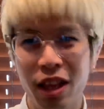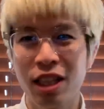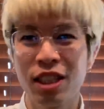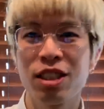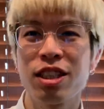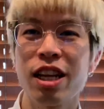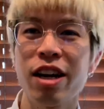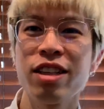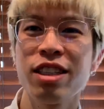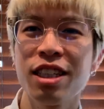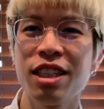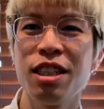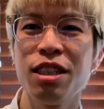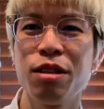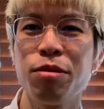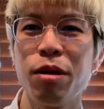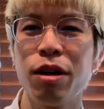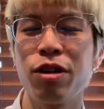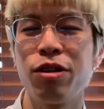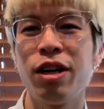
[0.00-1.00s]
て伝わってきて
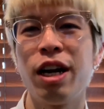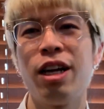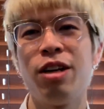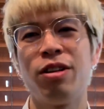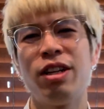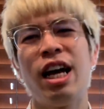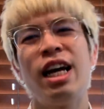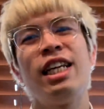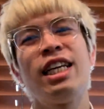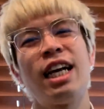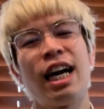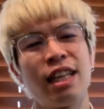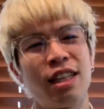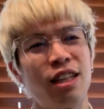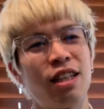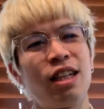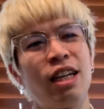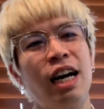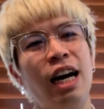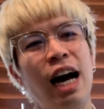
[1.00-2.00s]
しまうくらいの何か
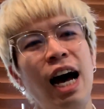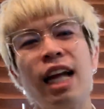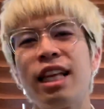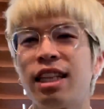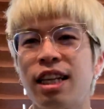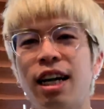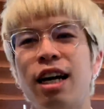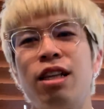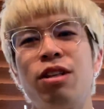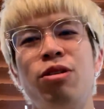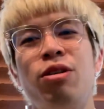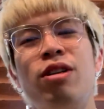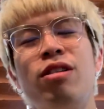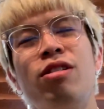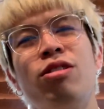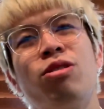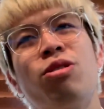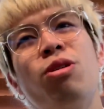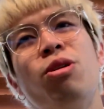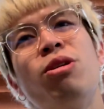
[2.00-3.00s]
があったかと言われ
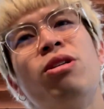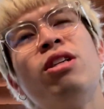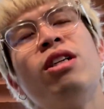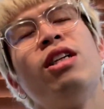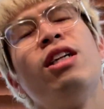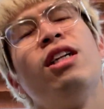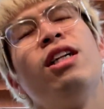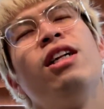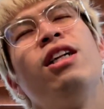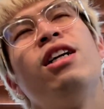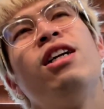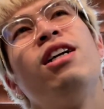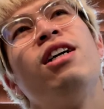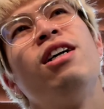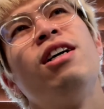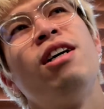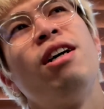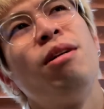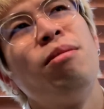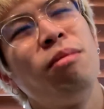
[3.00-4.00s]
ると、
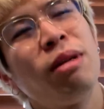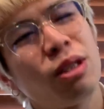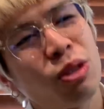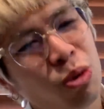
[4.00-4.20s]
まあ、